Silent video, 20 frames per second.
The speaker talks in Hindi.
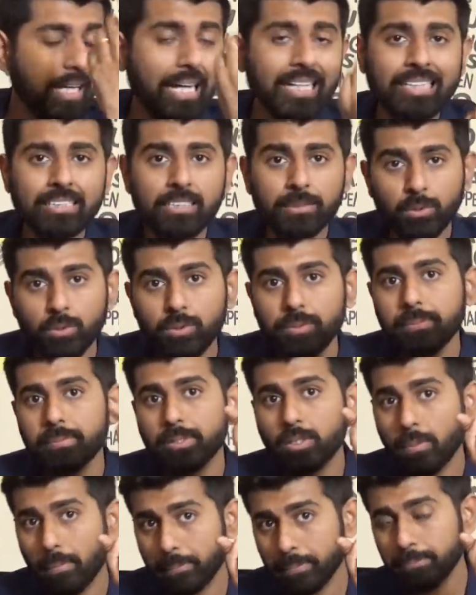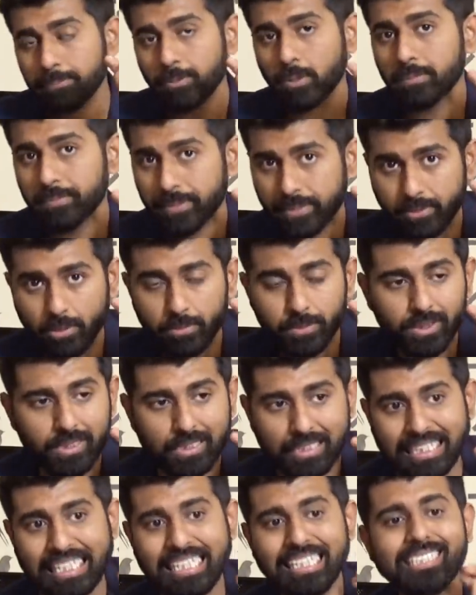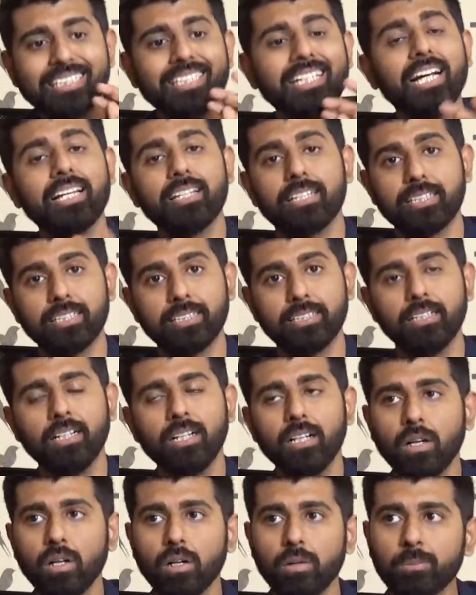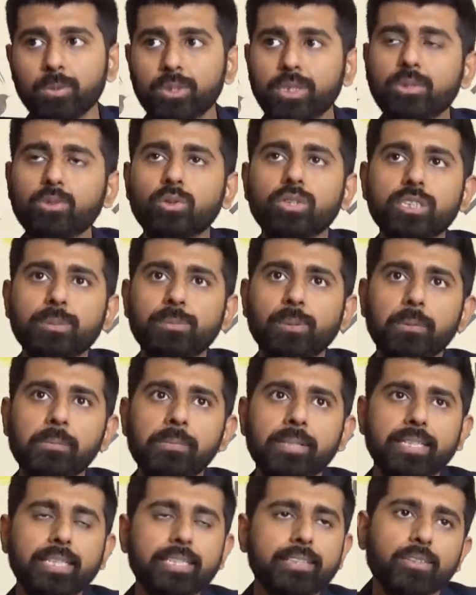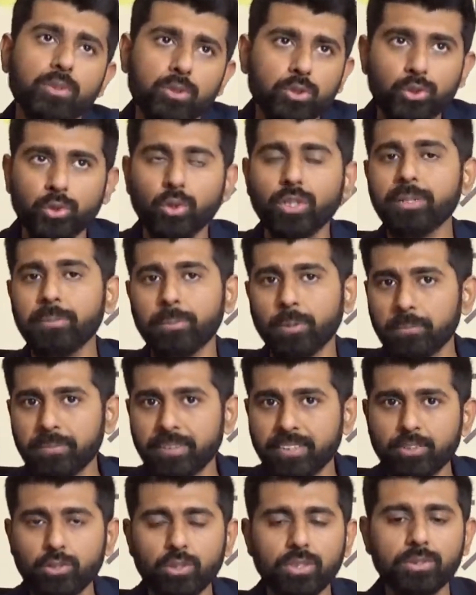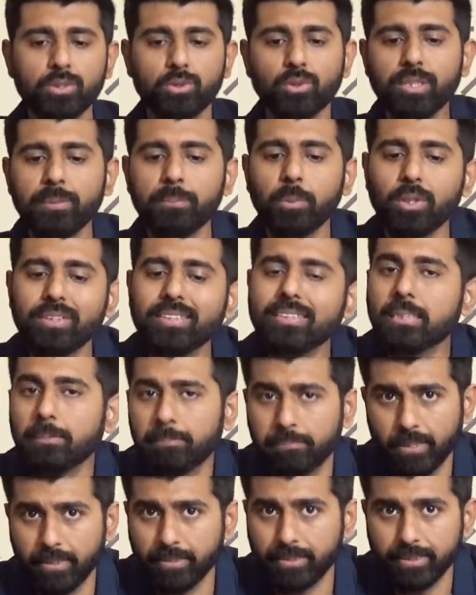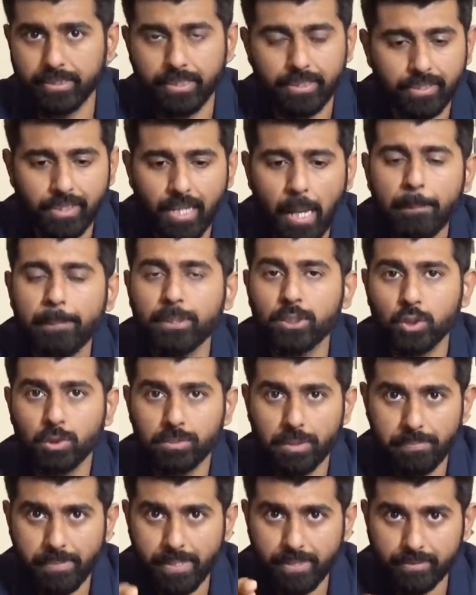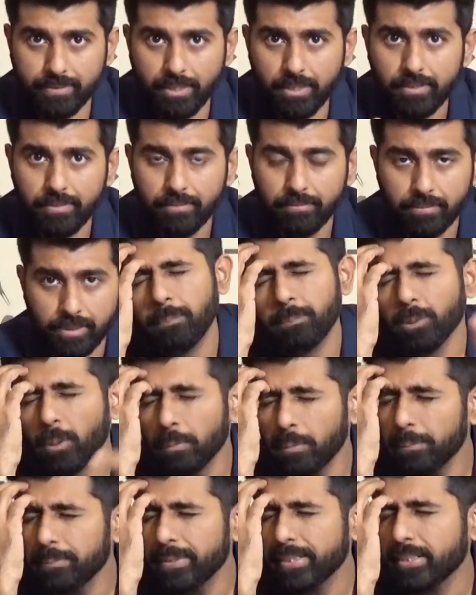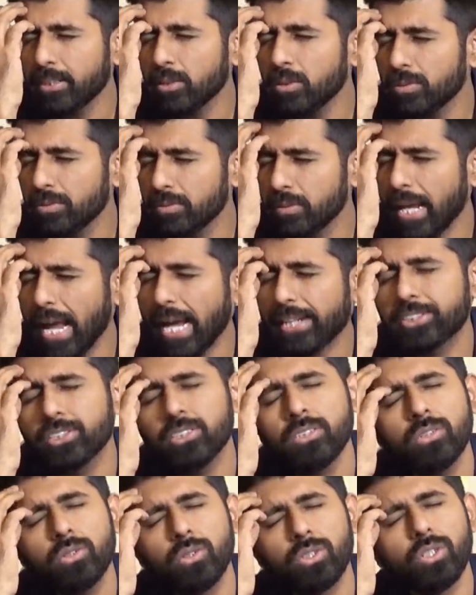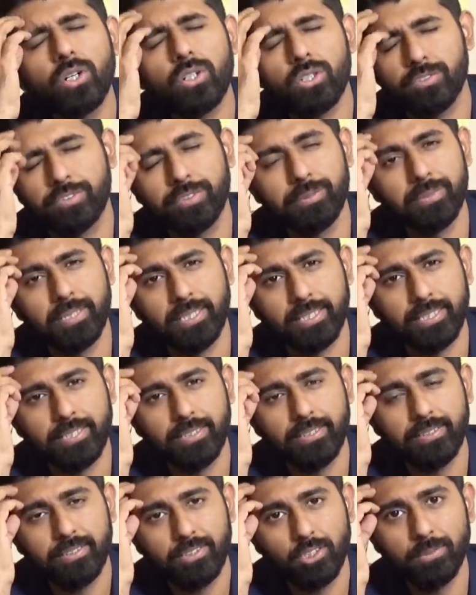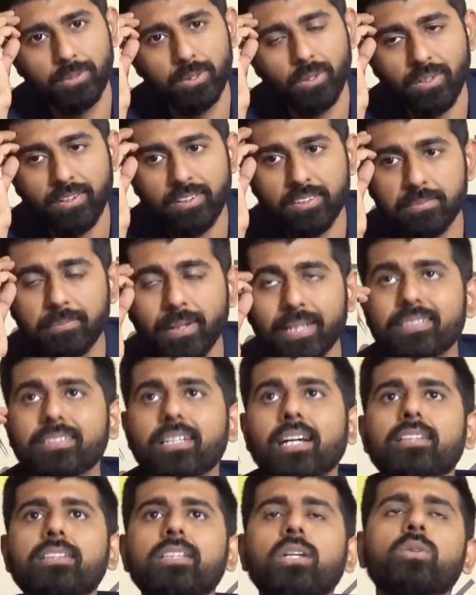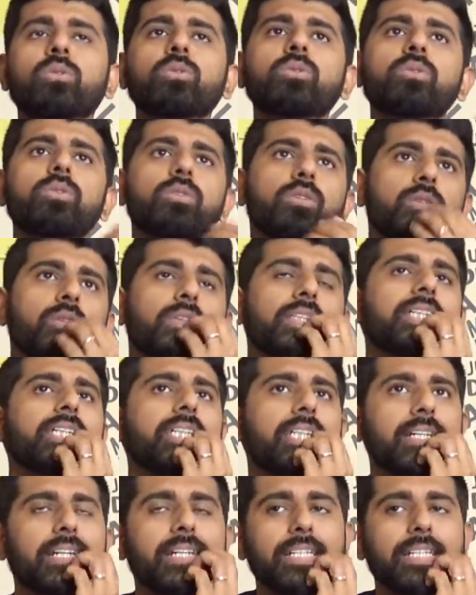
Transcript: तानाजी मूवी में मेरे को अपनी प्रॉब्लम बताता मुझे कहाँ क्या लगी मुझे थोड़ी सी प्रॉब्लम लगी देखो स्टोरी प्रॉब्लम नहीं थी क्योंकि स्टोरी बहुत ही सिंपल थी एक एपिसोड पर बेस्ड है प्रॉब्लम मेरे को एक्शन कोरियोग्राफी में लगी टू बी ऑनेस्ट मैं चाहता हूं क्योंकि